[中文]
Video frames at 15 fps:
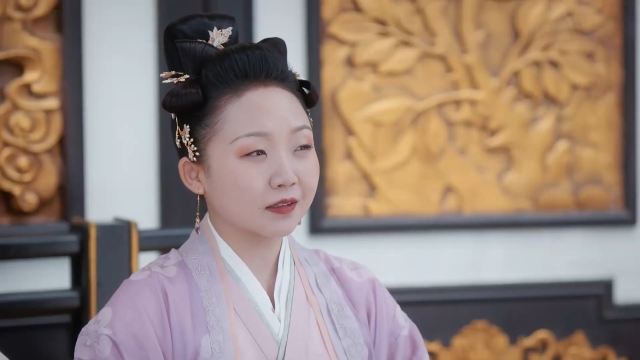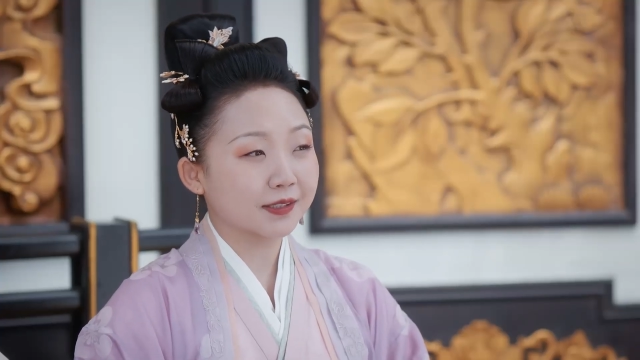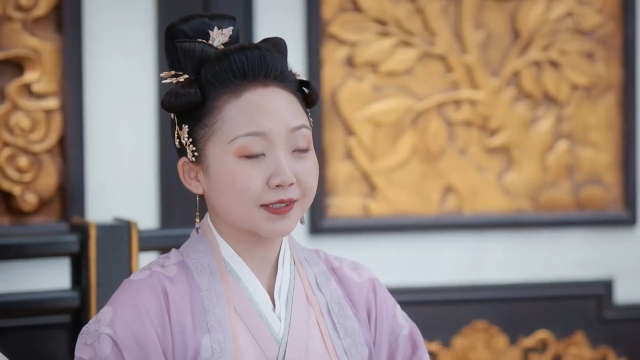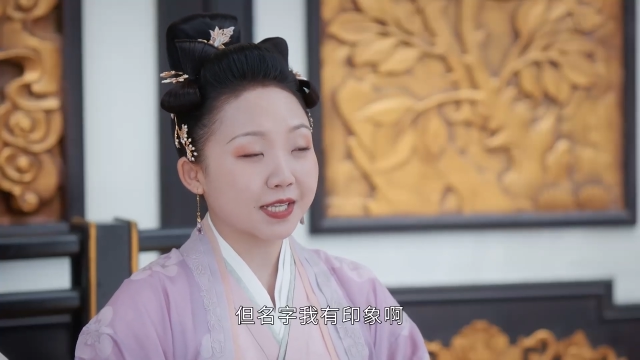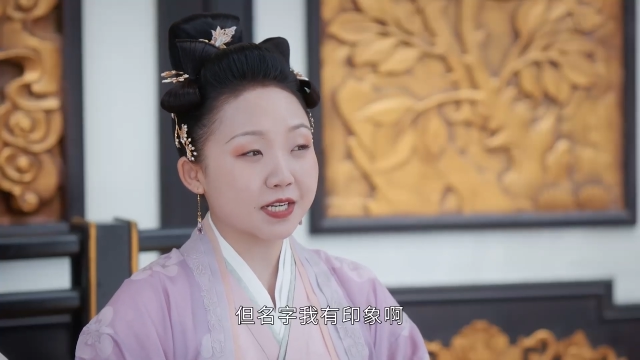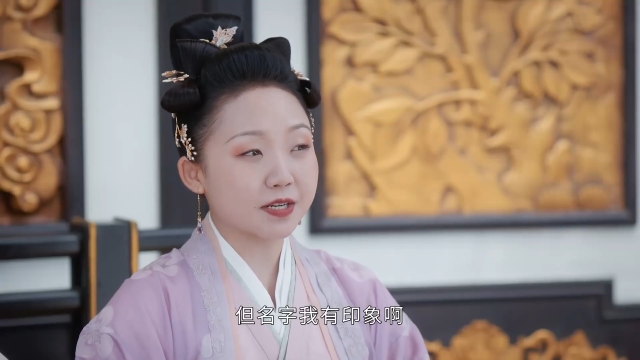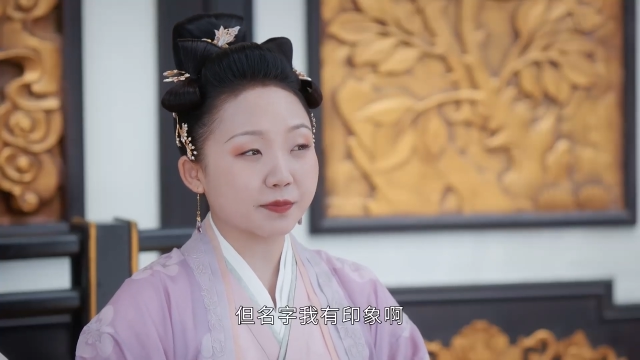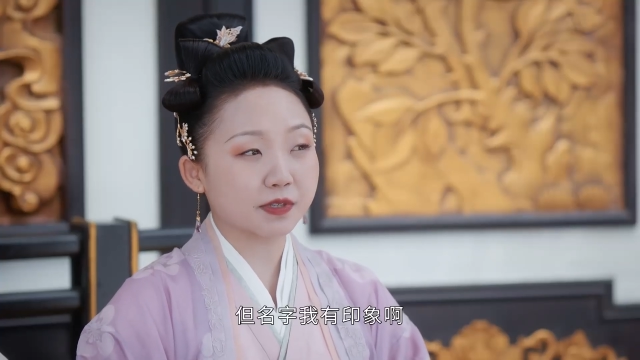
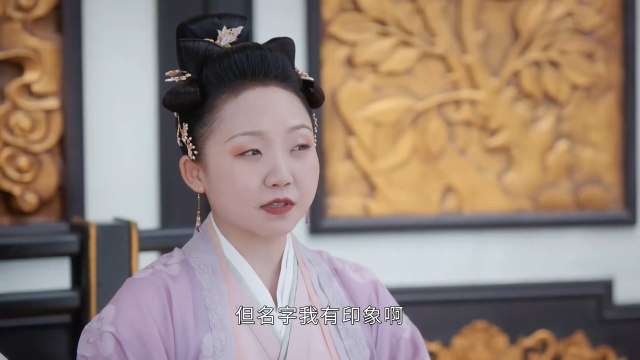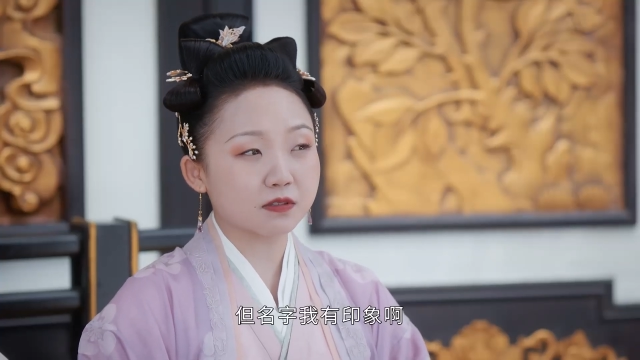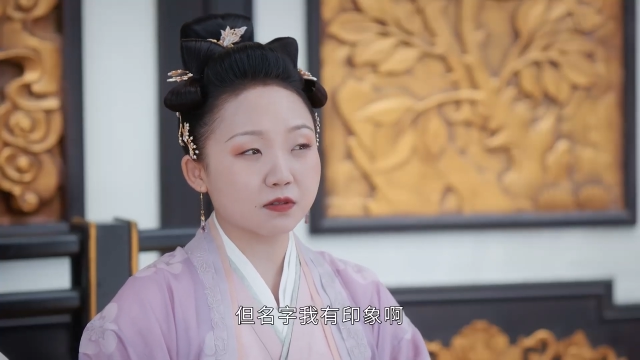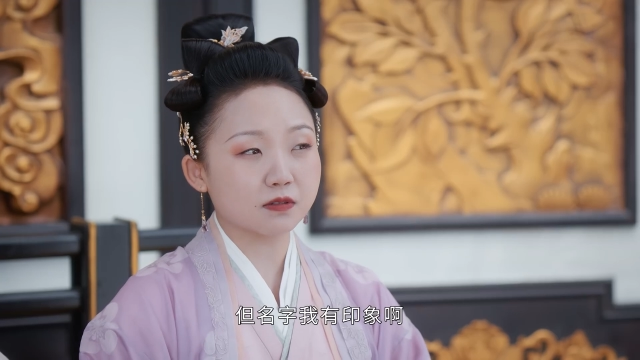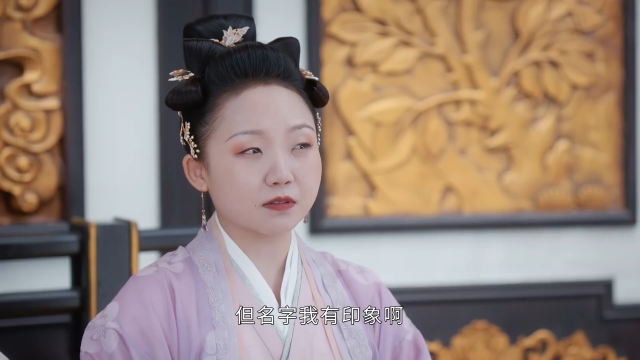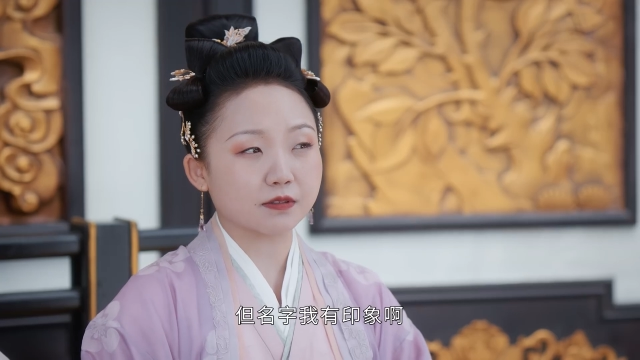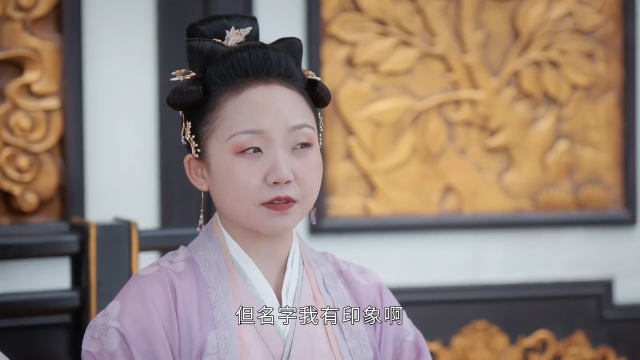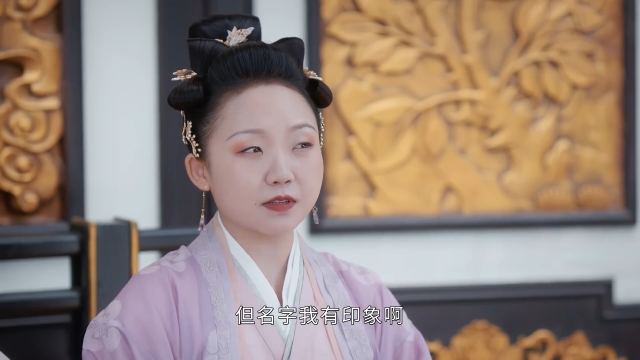但名字我
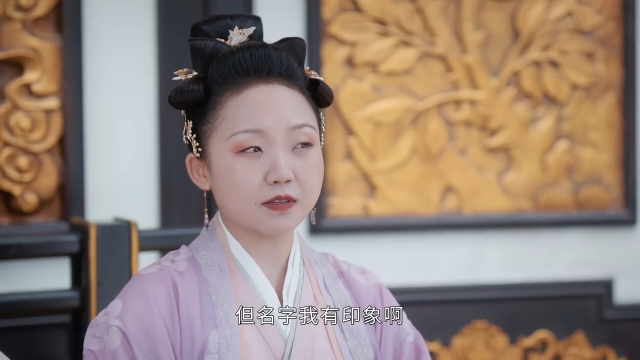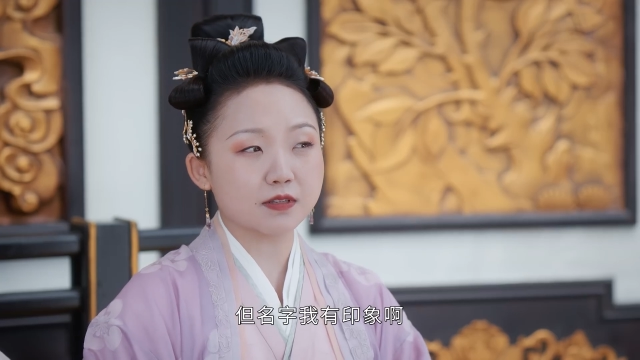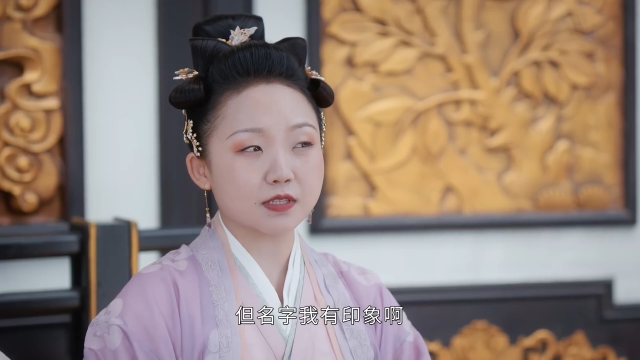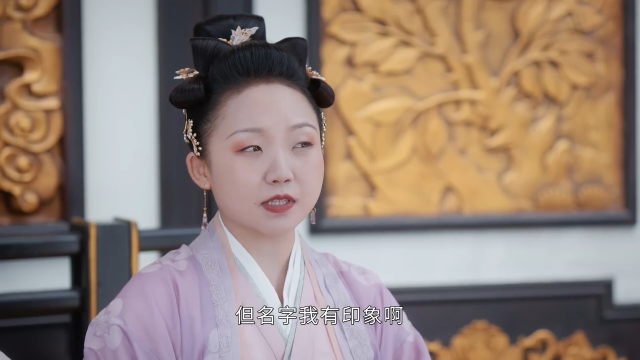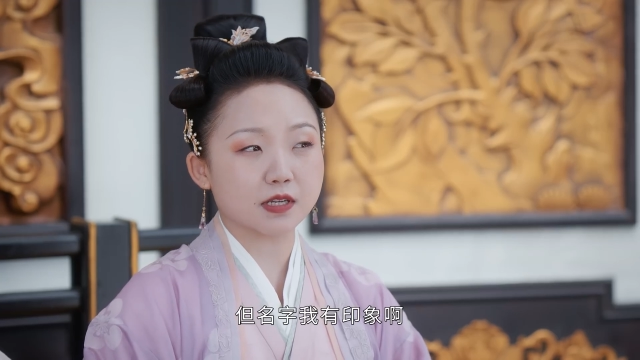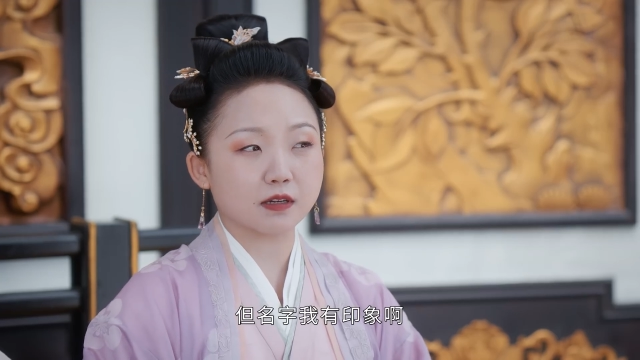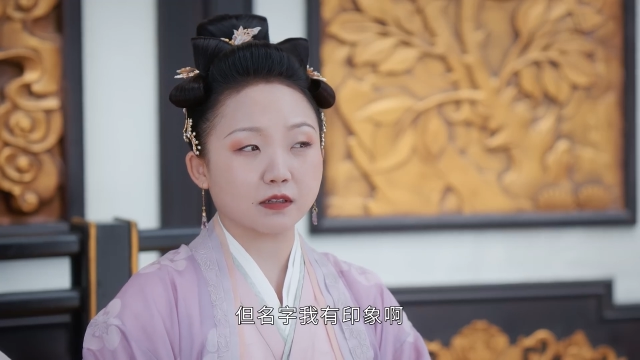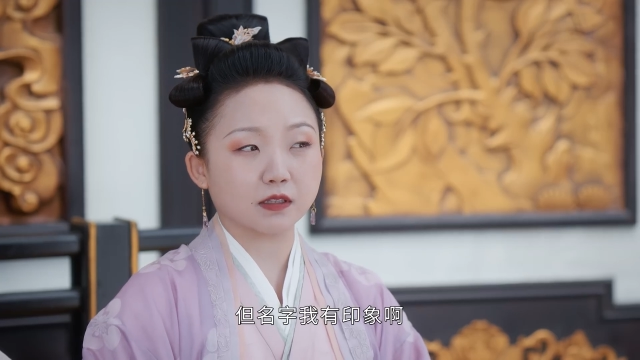有印象
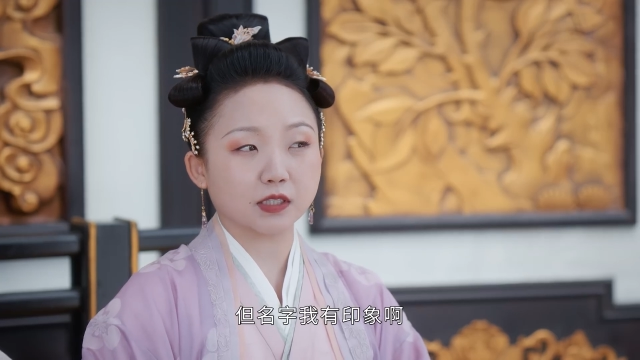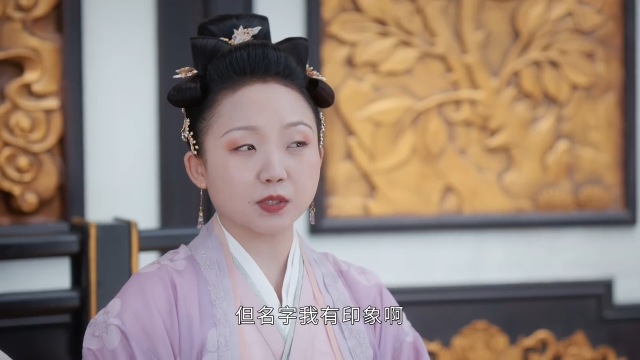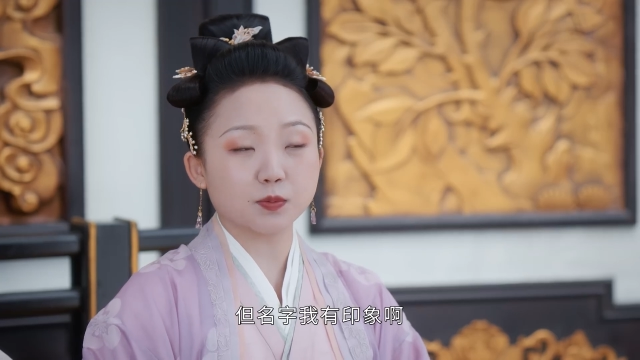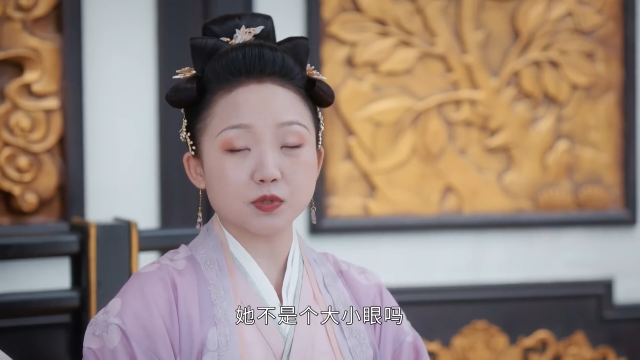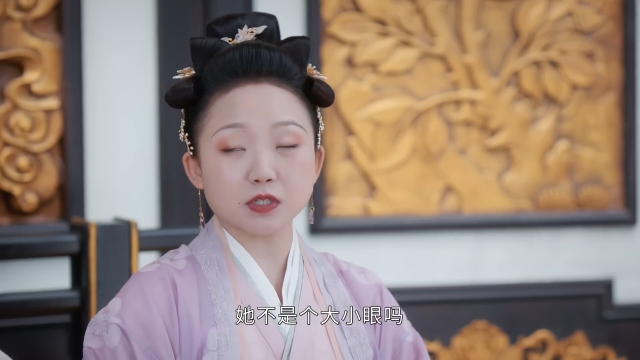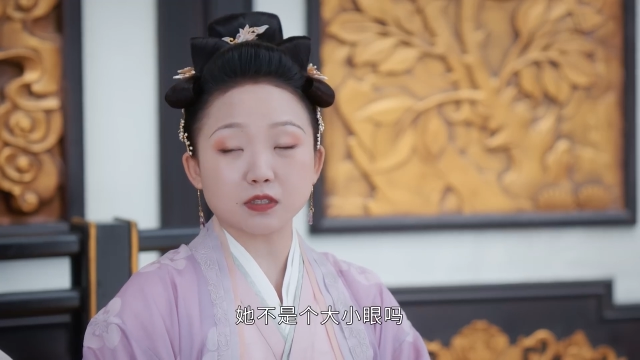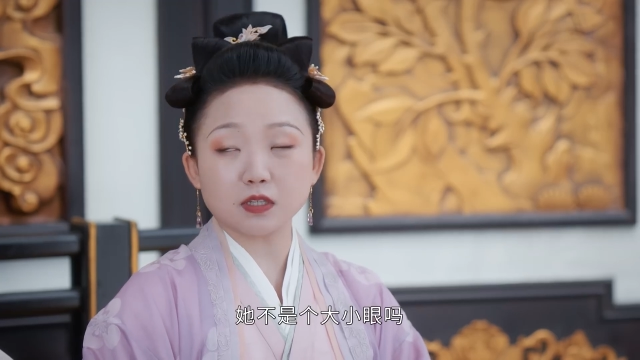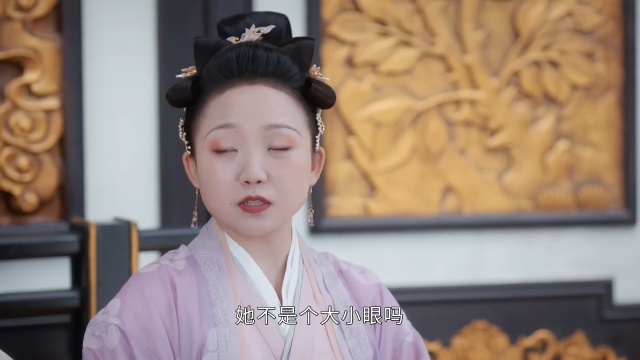啊。她不
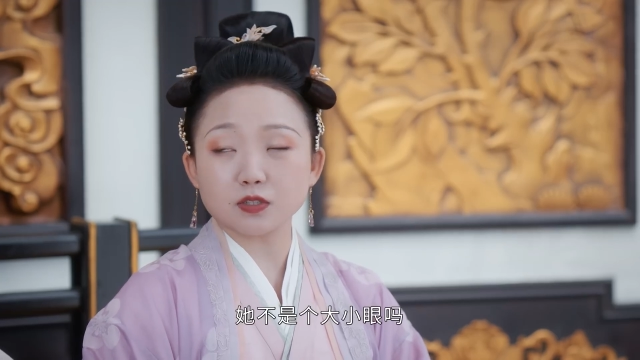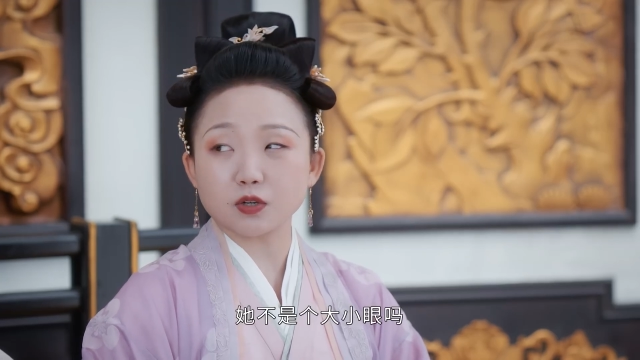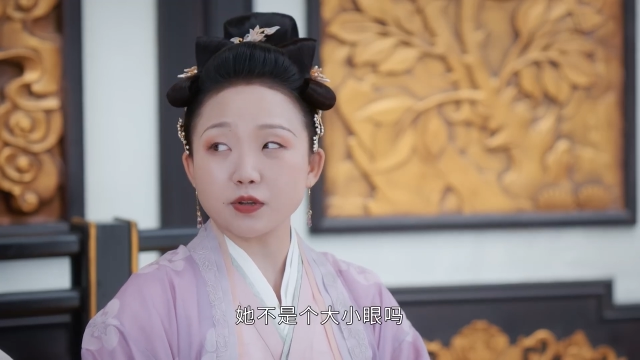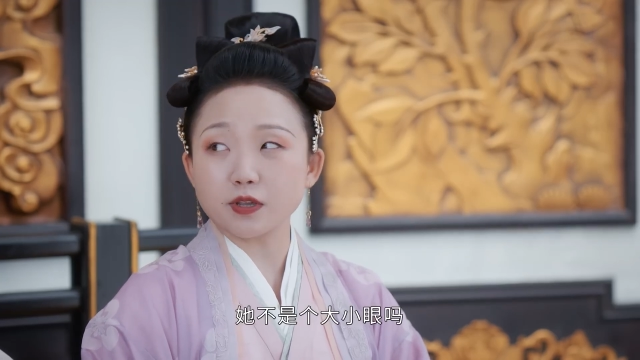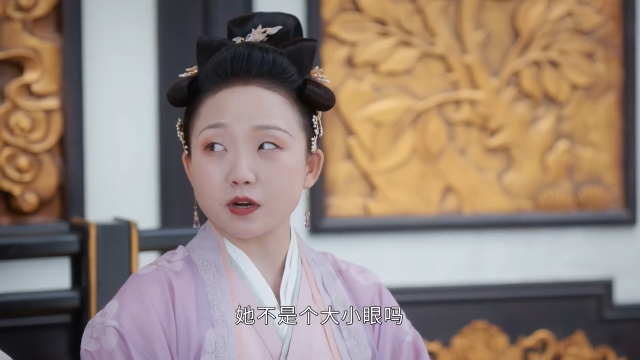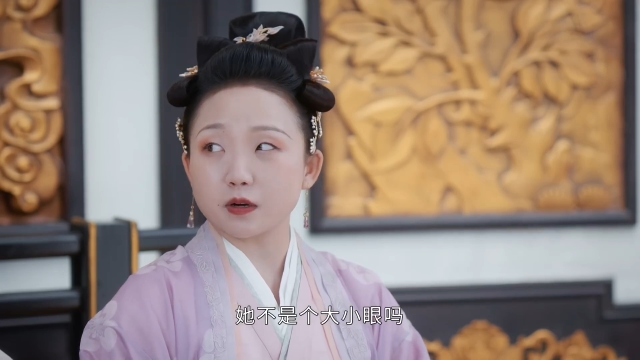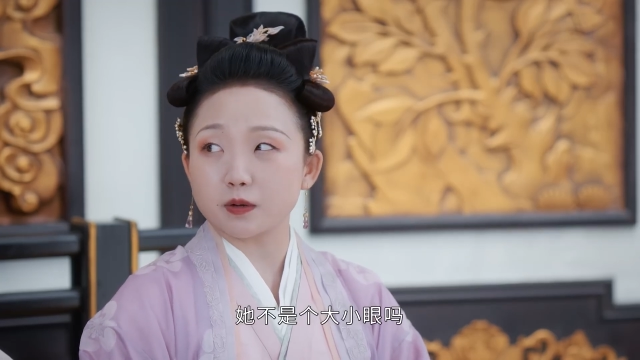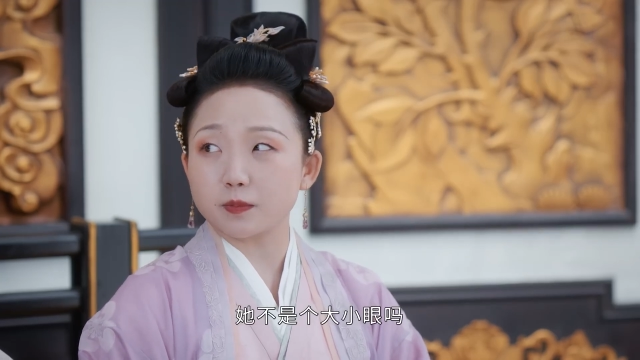是个大小
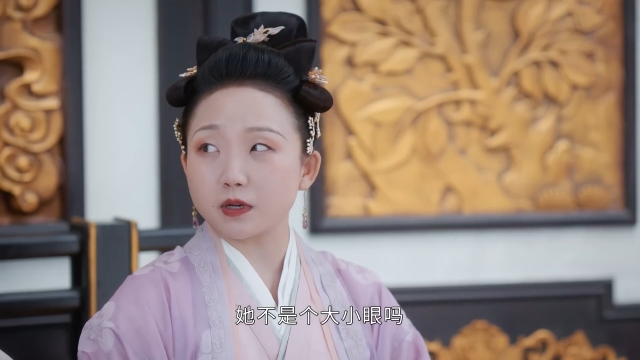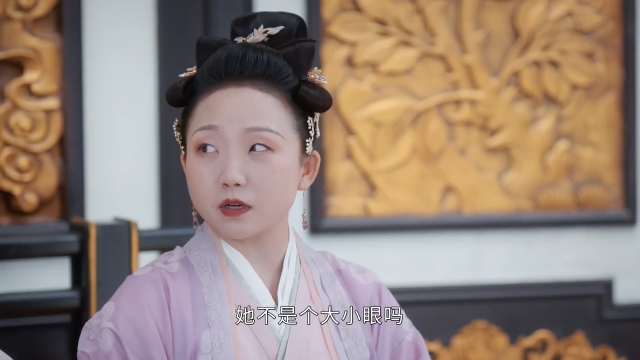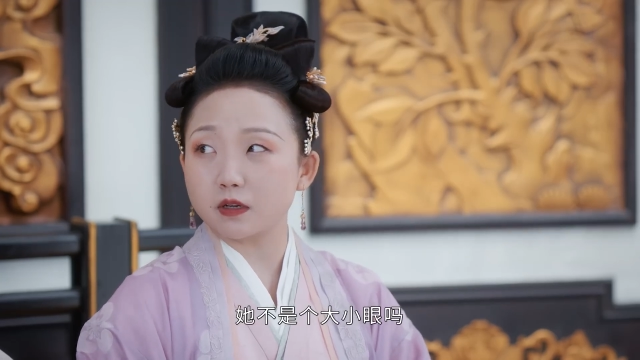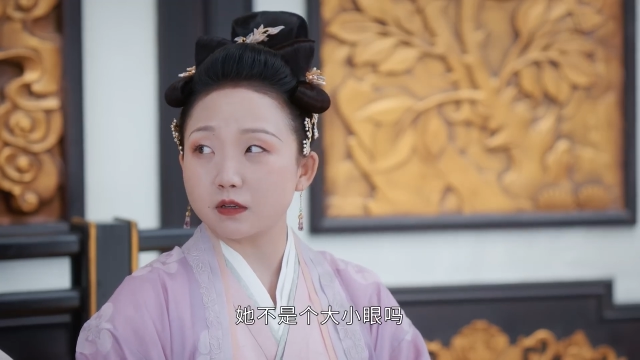眼吗？